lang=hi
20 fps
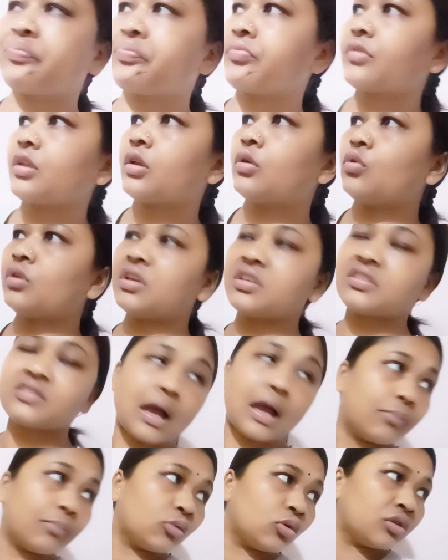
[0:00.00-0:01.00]
क्योंकि
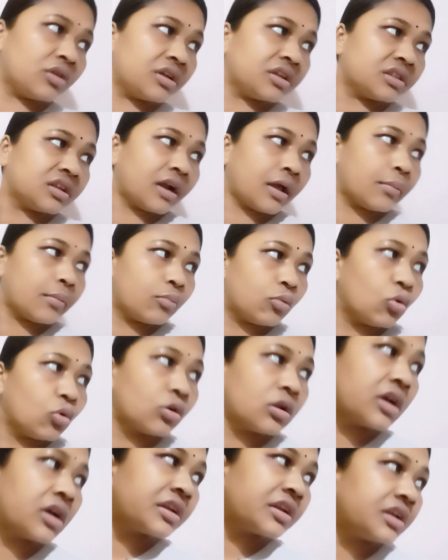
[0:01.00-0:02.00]
शाम को ना इतना टाइम भूख
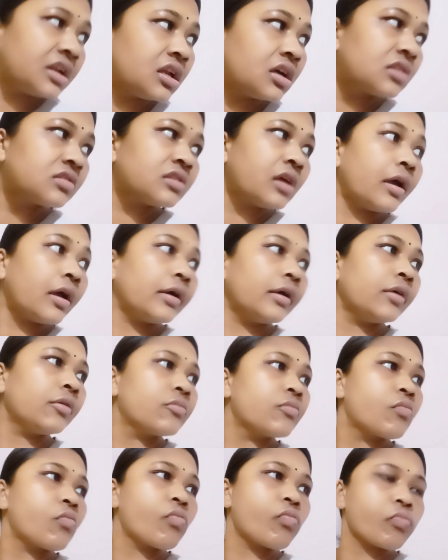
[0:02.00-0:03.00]
लगने लगता है
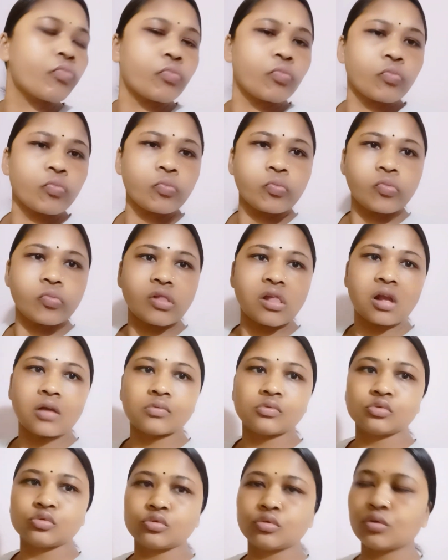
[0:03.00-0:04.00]

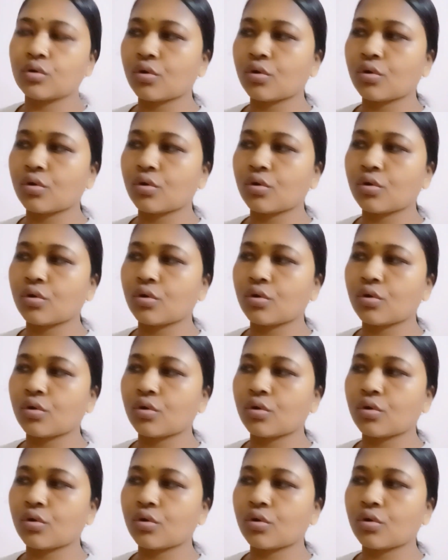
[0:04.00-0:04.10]
तो